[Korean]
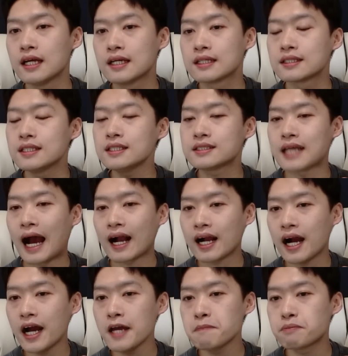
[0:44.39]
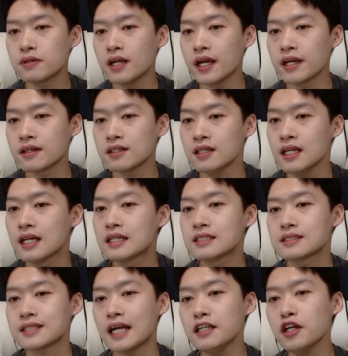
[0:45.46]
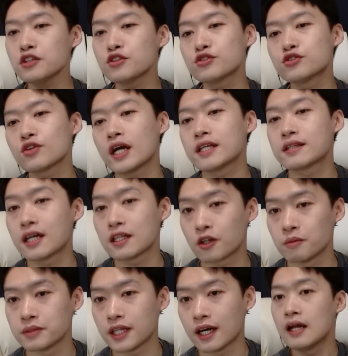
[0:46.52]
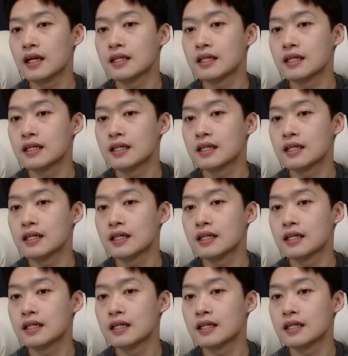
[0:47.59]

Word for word: 이 자카의 플레이를 살려줄 수가 있다는 겁니다.